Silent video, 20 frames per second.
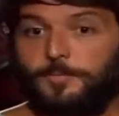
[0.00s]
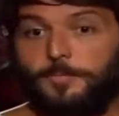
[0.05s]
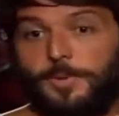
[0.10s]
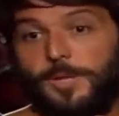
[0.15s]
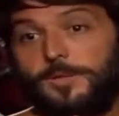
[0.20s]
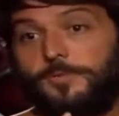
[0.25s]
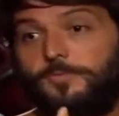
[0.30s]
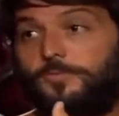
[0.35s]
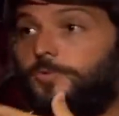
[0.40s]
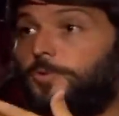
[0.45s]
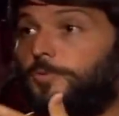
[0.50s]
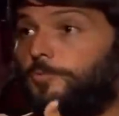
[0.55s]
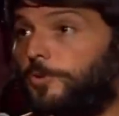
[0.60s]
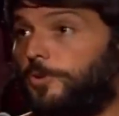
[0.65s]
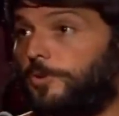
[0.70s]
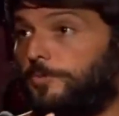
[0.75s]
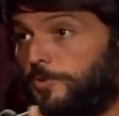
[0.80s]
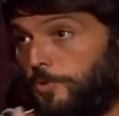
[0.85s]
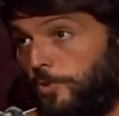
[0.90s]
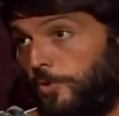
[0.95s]
Balık
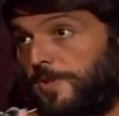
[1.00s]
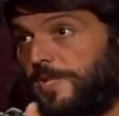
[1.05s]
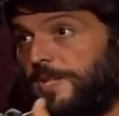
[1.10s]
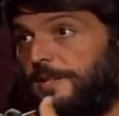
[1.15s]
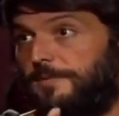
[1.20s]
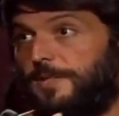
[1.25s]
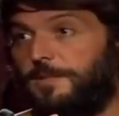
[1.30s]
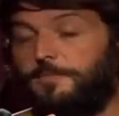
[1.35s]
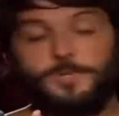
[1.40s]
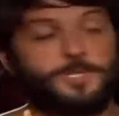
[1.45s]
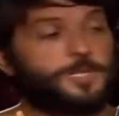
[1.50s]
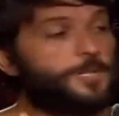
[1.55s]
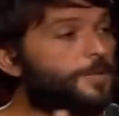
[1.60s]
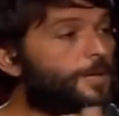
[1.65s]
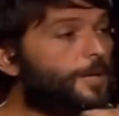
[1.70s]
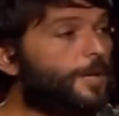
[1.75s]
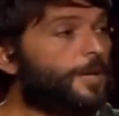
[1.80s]
vurmuyorum çok sevdiğim için.